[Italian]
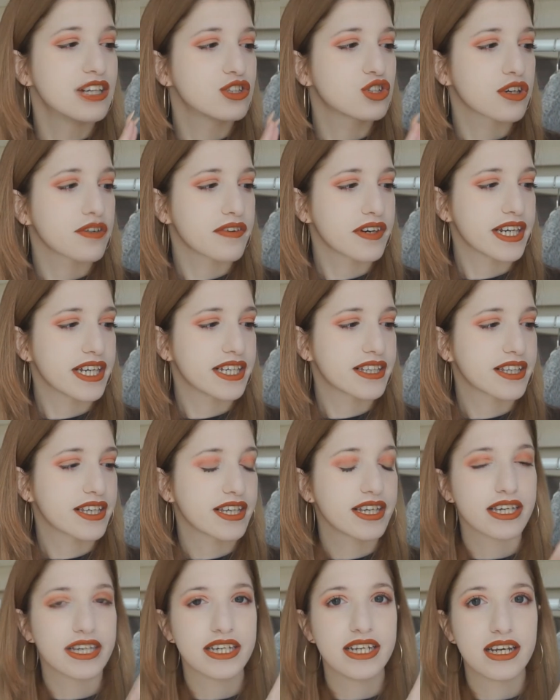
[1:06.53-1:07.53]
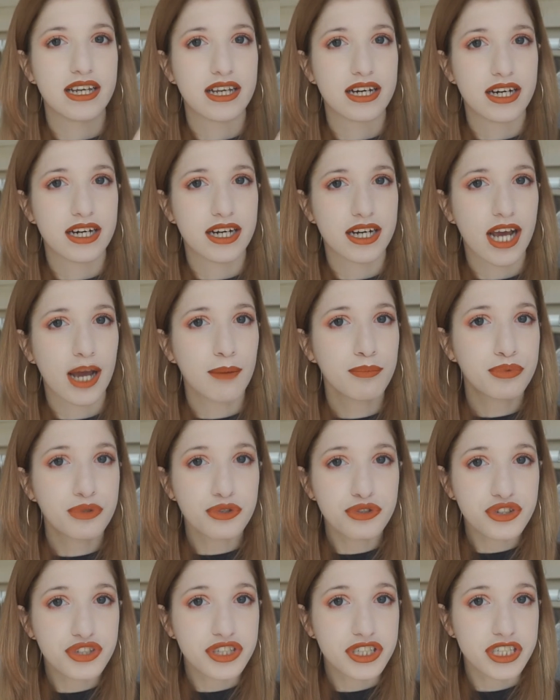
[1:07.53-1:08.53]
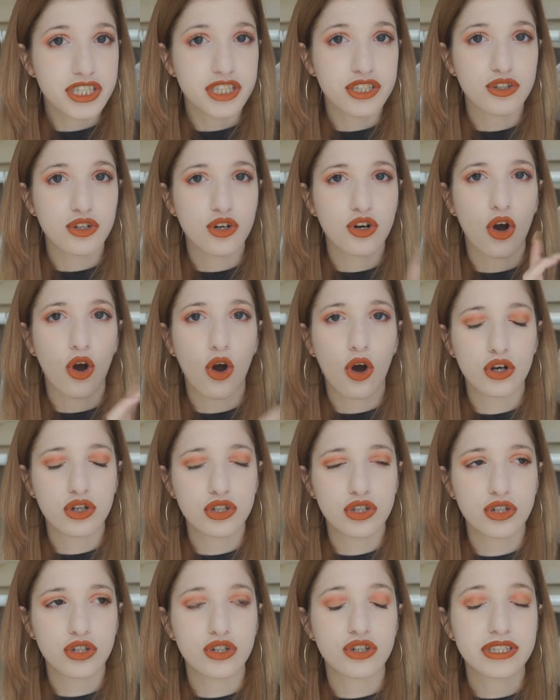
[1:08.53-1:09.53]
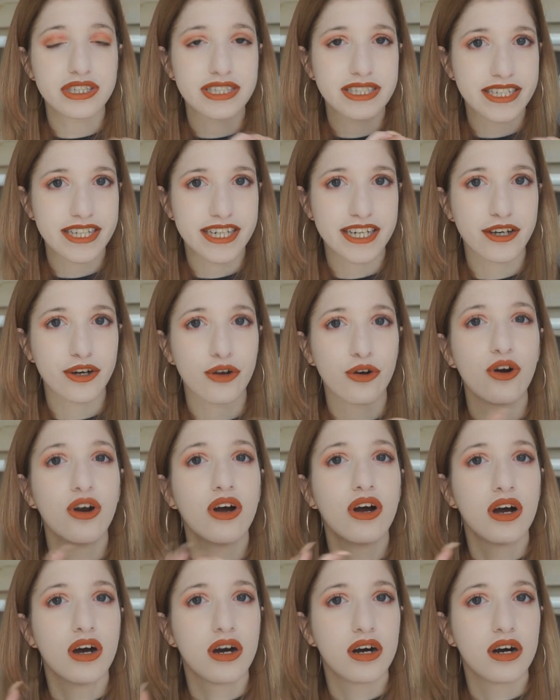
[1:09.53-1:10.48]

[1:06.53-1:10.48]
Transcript: troverete il campioncino, olio, siero,